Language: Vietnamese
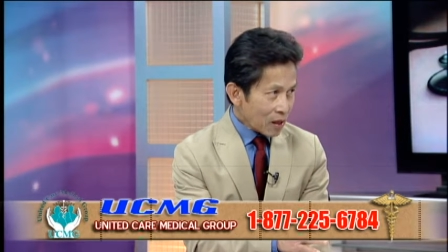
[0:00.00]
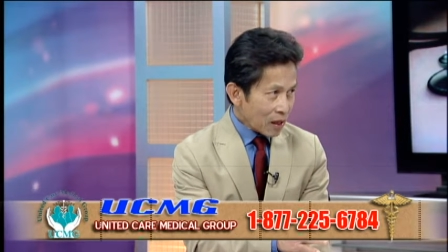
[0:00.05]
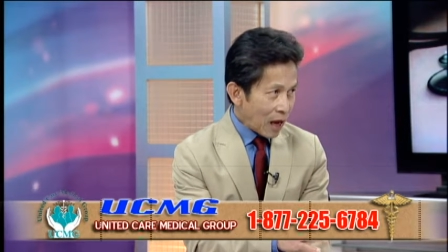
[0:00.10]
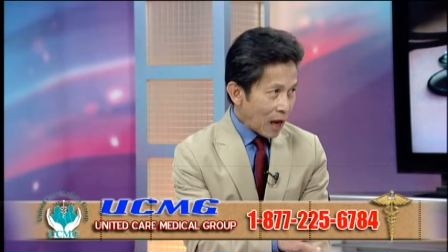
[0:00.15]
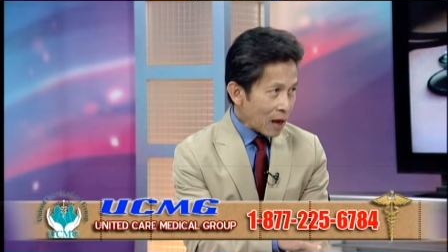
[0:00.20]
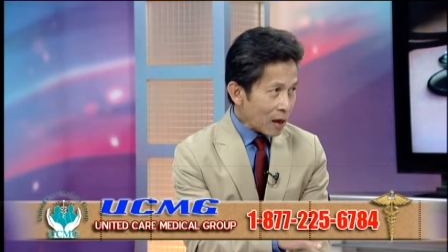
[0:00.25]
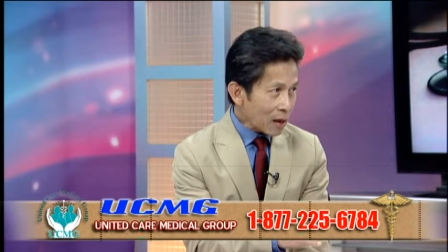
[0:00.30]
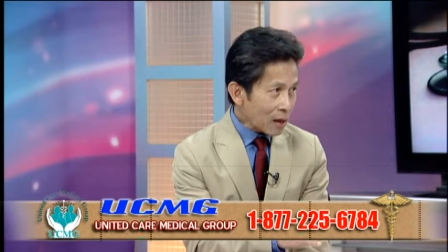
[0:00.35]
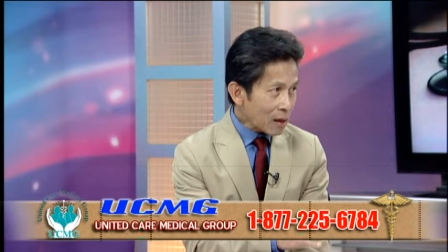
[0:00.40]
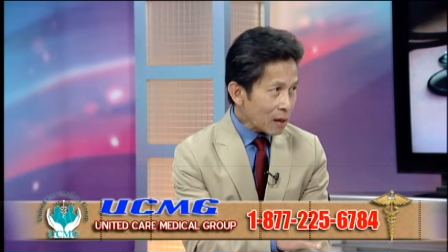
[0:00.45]

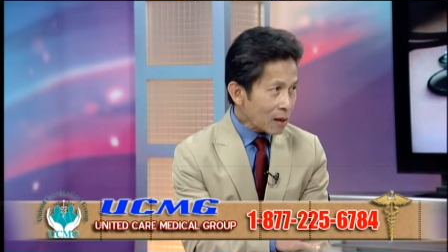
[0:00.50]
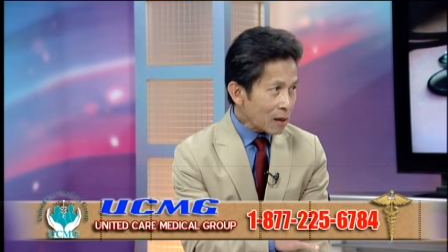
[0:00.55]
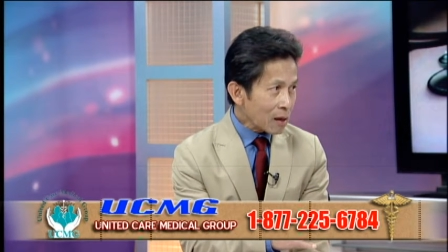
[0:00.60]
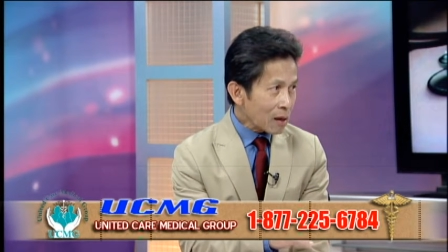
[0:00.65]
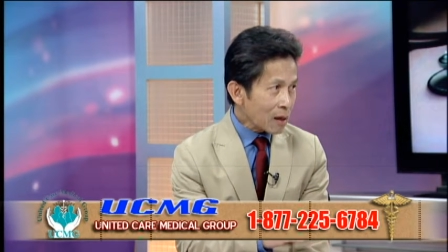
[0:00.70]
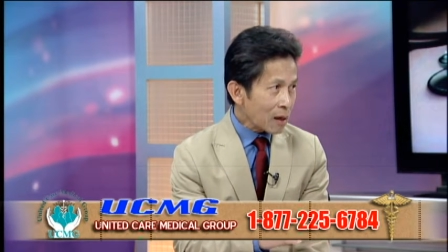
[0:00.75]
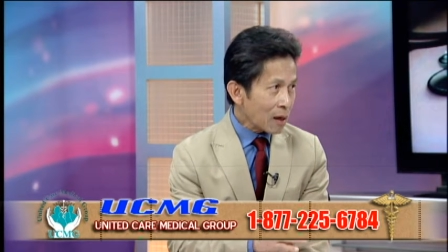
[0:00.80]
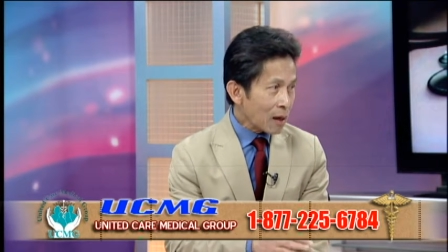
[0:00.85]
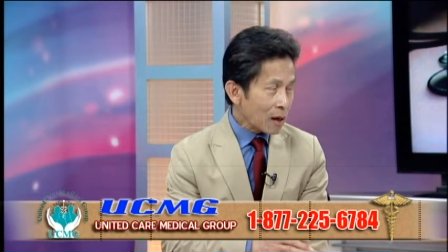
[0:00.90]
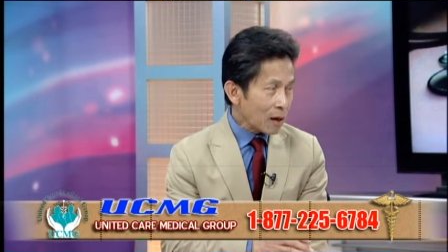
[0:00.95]
các
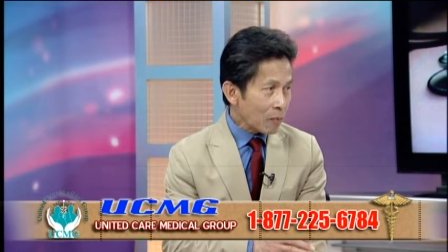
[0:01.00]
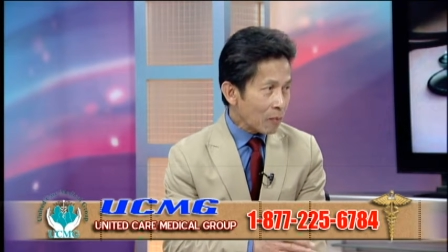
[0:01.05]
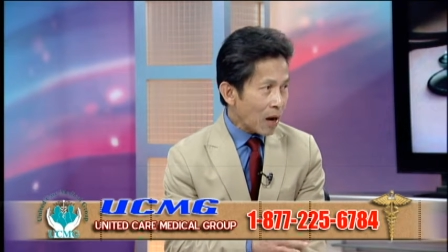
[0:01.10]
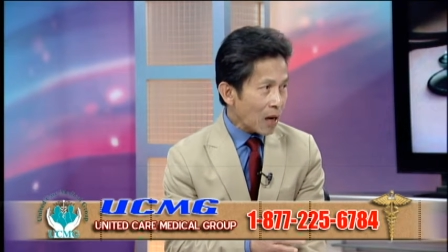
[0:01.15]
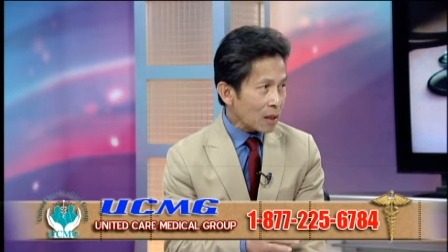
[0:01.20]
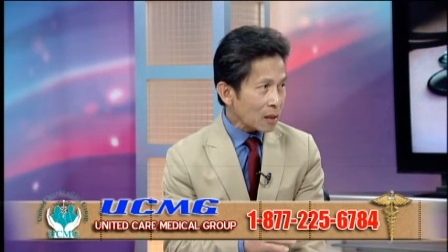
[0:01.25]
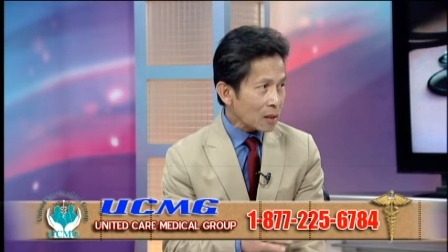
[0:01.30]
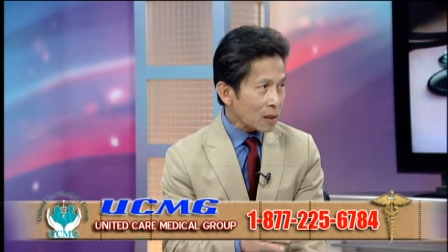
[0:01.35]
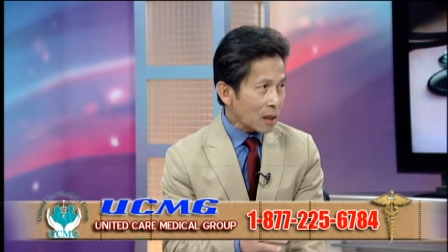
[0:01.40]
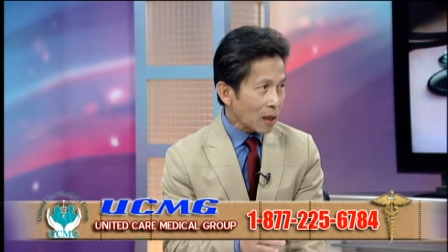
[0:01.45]
à,
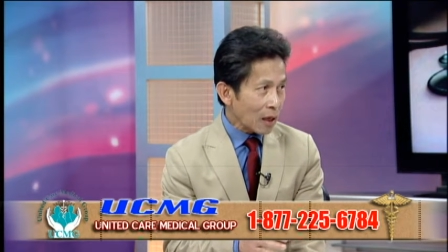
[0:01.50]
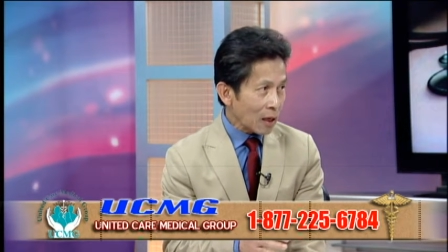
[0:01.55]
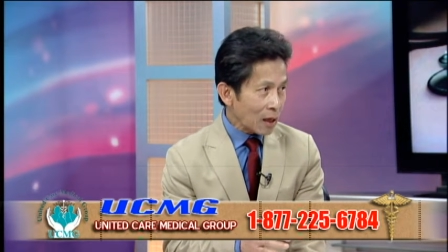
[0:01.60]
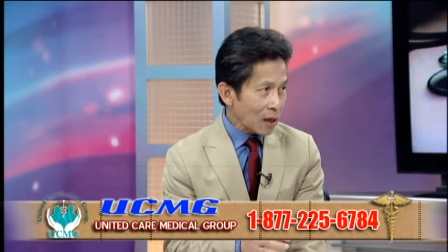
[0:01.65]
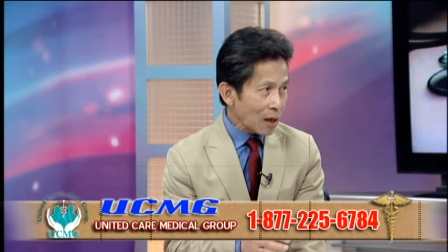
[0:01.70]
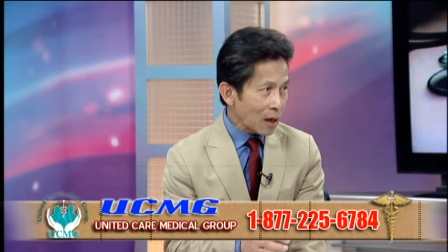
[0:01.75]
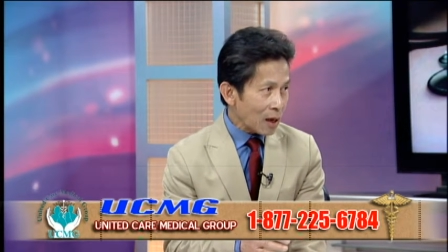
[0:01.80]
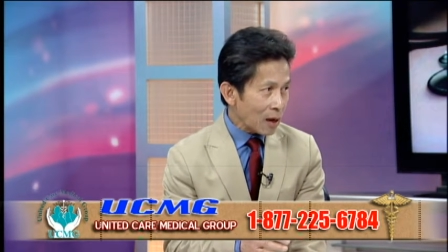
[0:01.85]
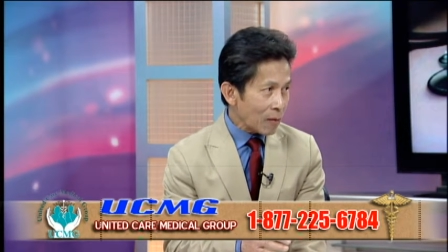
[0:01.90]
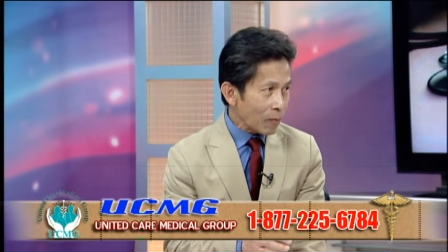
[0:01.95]
bác
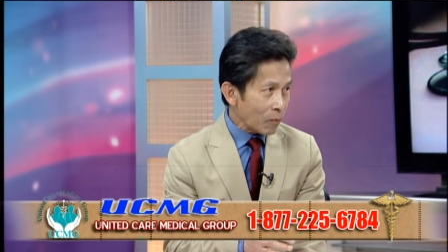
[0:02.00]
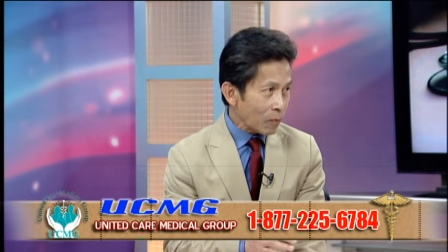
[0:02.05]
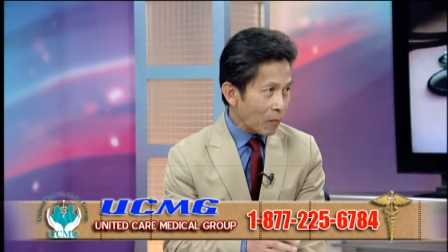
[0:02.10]
sĩ á,